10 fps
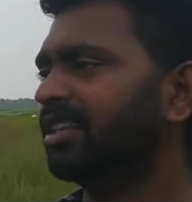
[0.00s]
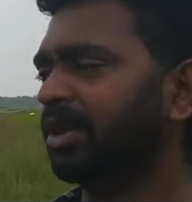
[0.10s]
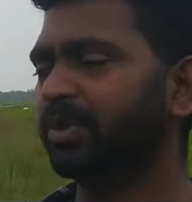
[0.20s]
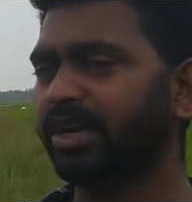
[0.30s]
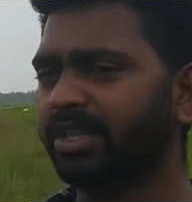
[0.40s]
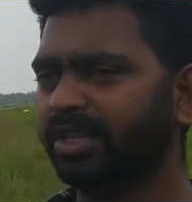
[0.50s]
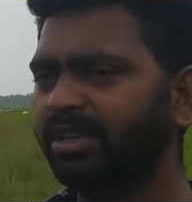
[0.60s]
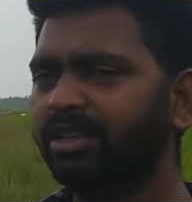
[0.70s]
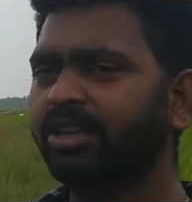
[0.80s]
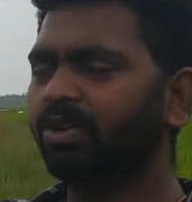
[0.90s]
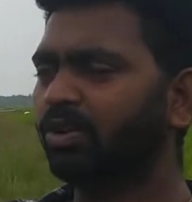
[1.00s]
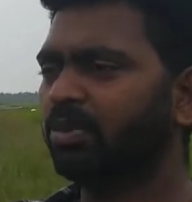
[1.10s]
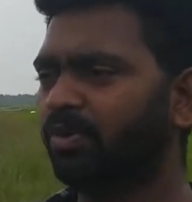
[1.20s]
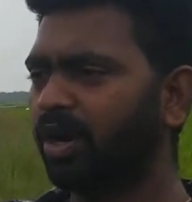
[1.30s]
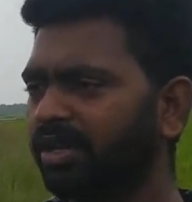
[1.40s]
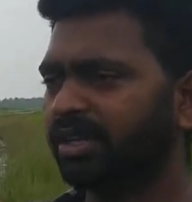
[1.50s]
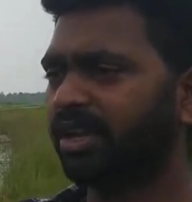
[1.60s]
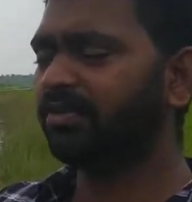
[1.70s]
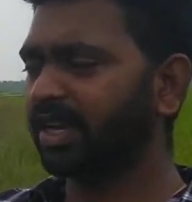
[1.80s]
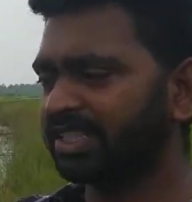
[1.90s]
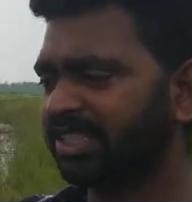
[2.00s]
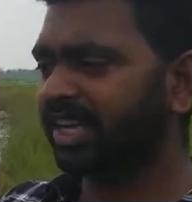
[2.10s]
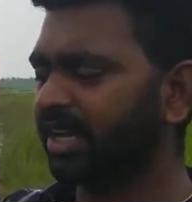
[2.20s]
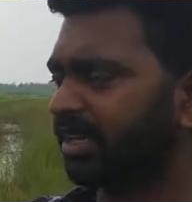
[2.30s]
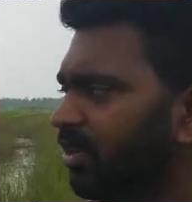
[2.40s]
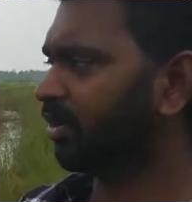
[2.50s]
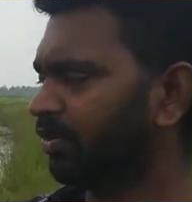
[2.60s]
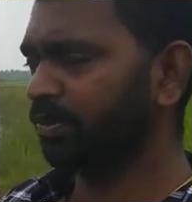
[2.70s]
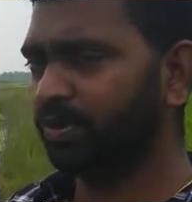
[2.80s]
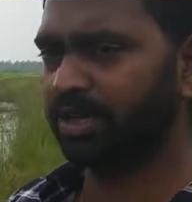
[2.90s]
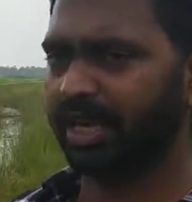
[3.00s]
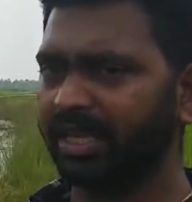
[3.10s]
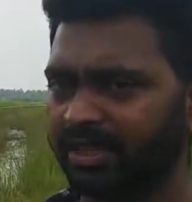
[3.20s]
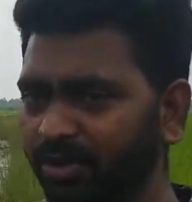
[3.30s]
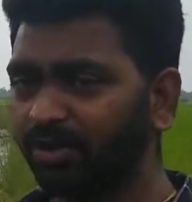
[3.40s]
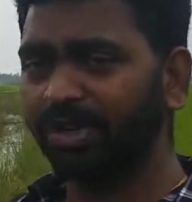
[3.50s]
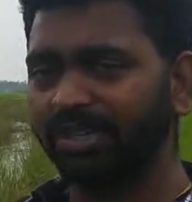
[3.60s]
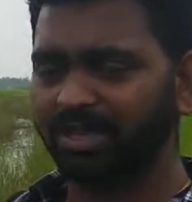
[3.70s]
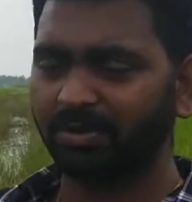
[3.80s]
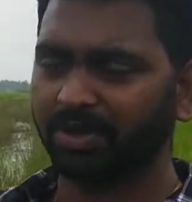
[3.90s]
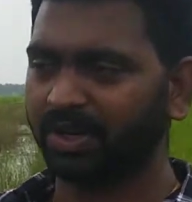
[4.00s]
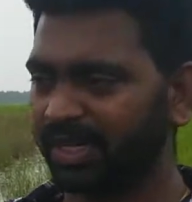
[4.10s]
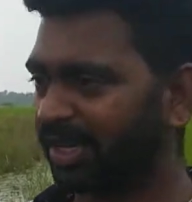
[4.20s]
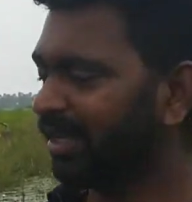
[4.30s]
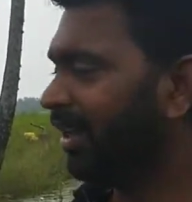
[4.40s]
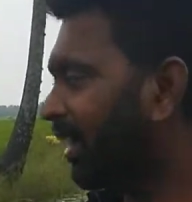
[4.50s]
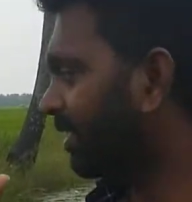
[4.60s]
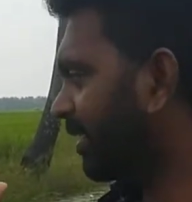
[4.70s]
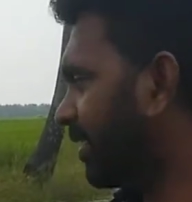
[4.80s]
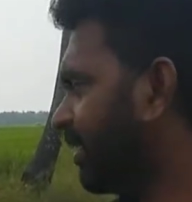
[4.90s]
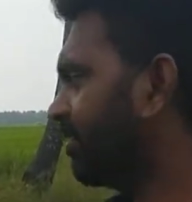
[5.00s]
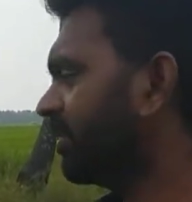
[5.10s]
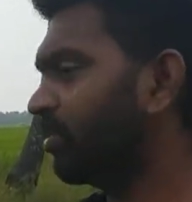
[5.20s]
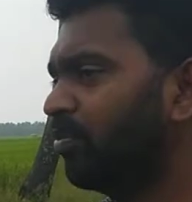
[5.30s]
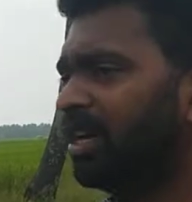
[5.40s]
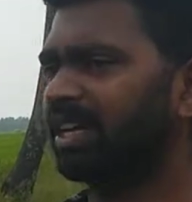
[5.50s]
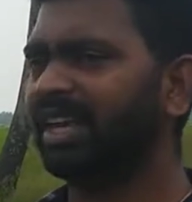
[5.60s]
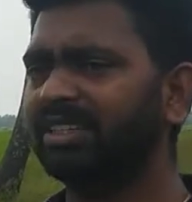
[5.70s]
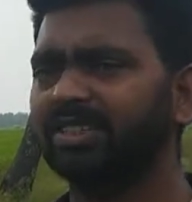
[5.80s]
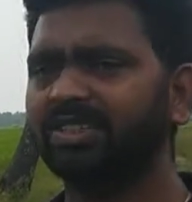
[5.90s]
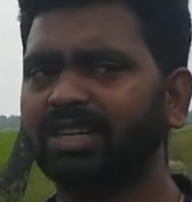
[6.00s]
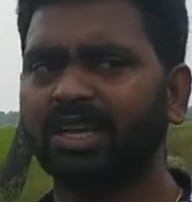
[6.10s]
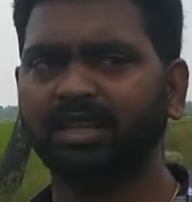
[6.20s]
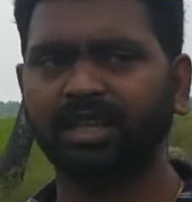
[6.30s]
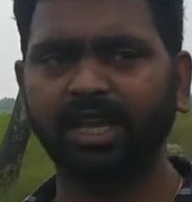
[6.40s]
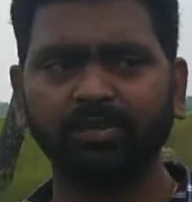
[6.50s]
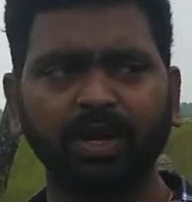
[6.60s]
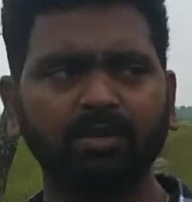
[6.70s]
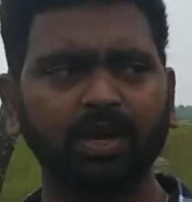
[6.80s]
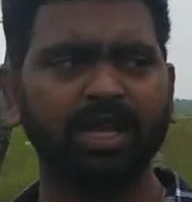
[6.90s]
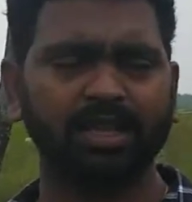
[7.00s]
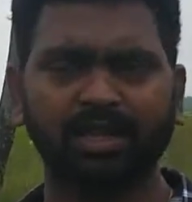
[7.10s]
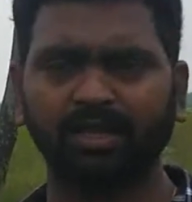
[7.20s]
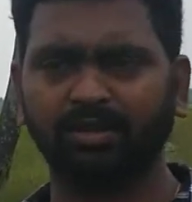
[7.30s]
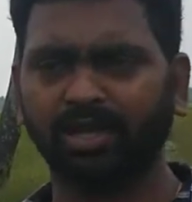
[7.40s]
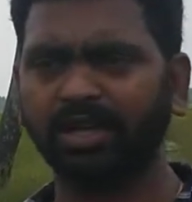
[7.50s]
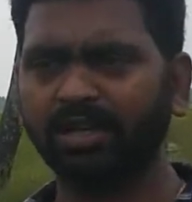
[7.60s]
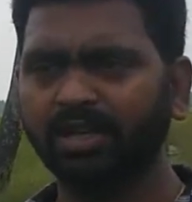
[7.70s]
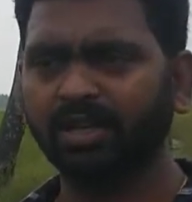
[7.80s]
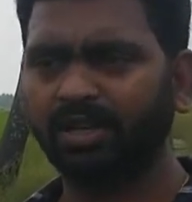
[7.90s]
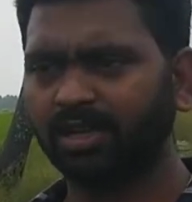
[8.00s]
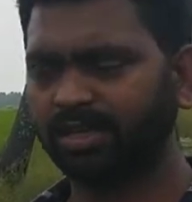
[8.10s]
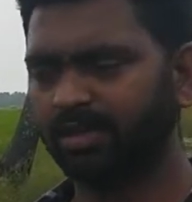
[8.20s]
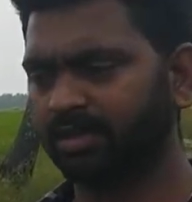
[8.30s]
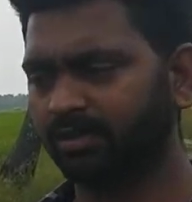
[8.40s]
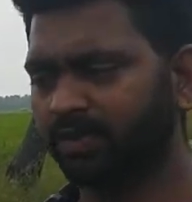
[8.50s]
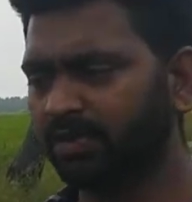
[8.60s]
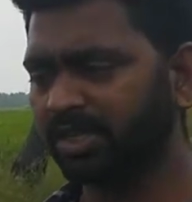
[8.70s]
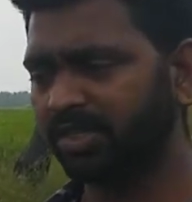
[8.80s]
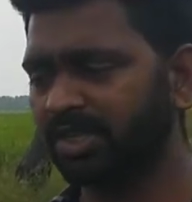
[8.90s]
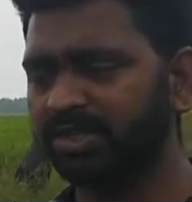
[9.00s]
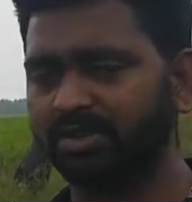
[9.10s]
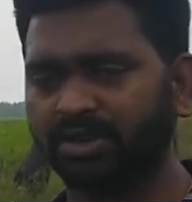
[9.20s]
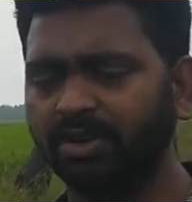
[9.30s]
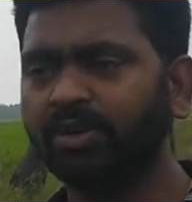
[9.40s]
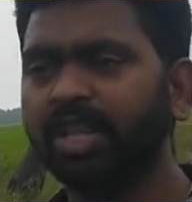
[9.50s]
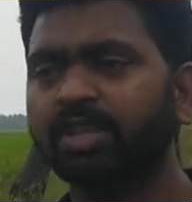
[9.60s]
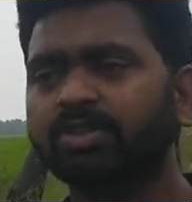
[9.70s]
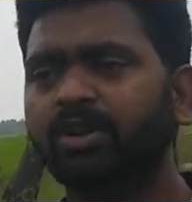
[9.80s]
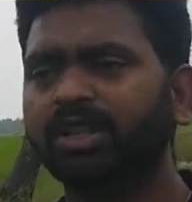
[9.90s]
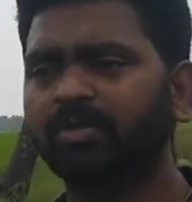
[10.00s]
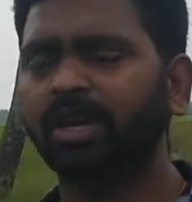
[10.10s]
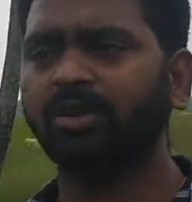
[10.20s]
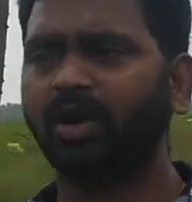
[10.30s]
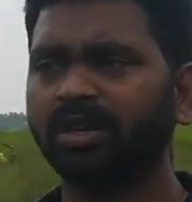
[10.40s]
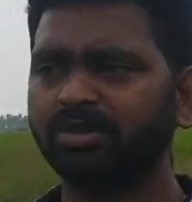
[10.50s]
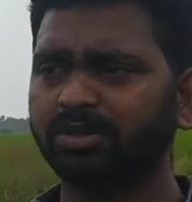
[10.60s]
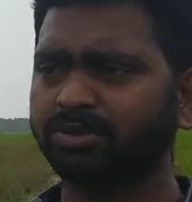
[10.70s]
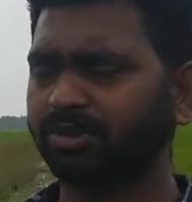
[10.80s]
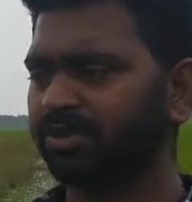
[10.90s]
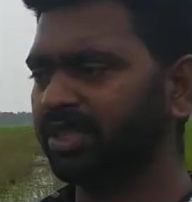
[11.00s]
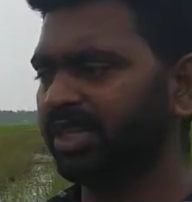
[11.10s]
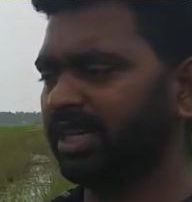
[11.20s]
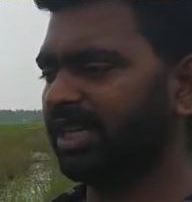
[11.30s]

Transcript: அதுக்கப்புறம் என்னது ரொம்ப வாட்டரியாக ஃப்ளஷியாக இருக்க ஒரு ஃப்ரூட் கிடைக்கிது நொங்கு சாப்பிட்றோம் இல்லையா அது இது வந்து ரொம்ப ட்ரை சீசனில் அதான் ஏப்ரல் மேல தான் அதோட அந்த ஃப்ரூட்டிங் சீசன் வரும் ஸோ அந்த மாதிரி வாட்டர் சோர்ஸை வந்து